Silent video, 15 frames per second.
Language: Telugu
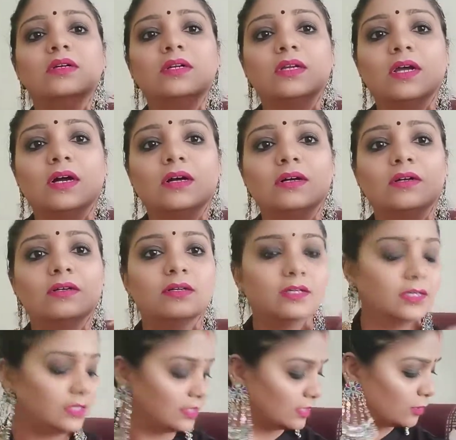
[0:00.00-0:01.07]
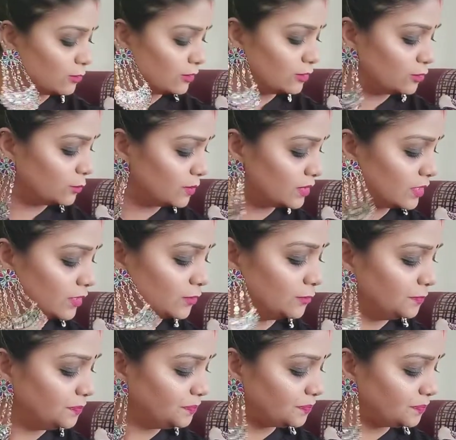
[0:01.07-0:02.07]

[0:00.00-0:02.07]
ఇలా ఇంకా కొన్ని చూపిస్తాను